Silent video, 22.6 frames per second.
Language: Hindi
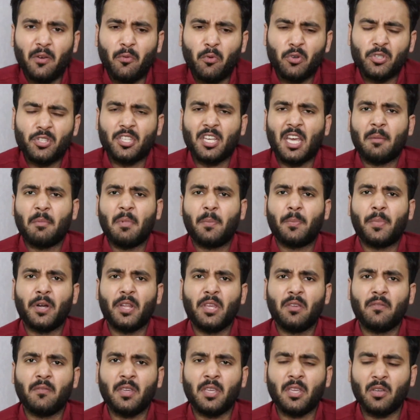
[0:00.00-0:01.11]
वो उस घर में
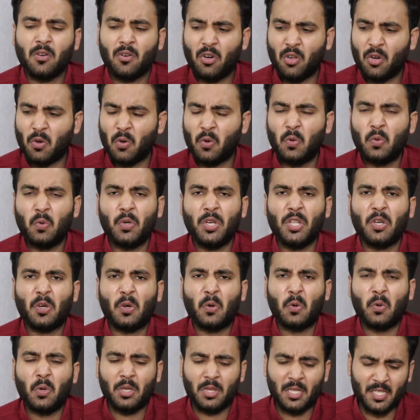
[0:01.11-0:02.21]
पड़ी हुई और खून ही
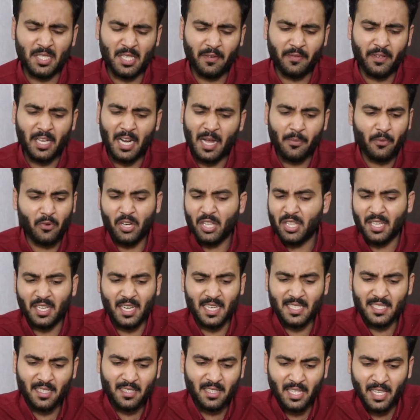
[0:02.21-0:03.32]
खून तस्वीर आपको नहीं
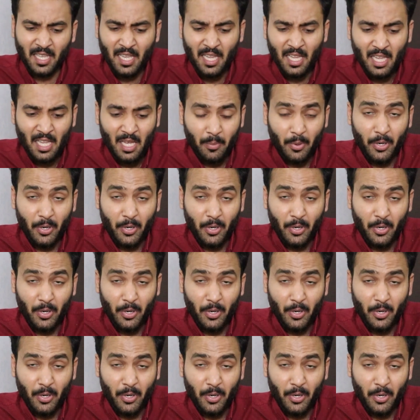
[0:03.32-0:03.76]
दिखा सकते